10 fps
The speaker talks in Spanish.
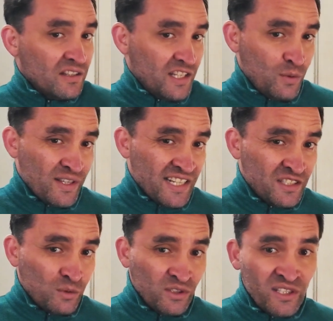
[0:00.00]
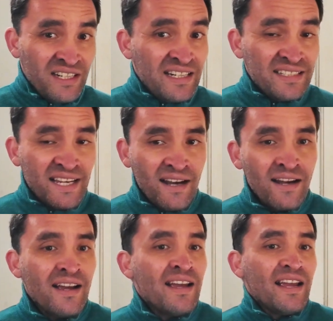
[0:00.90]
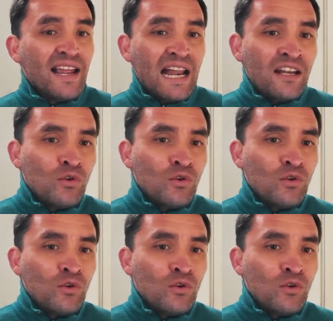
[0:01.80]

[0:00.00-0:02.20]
de nuestra situación inicial, el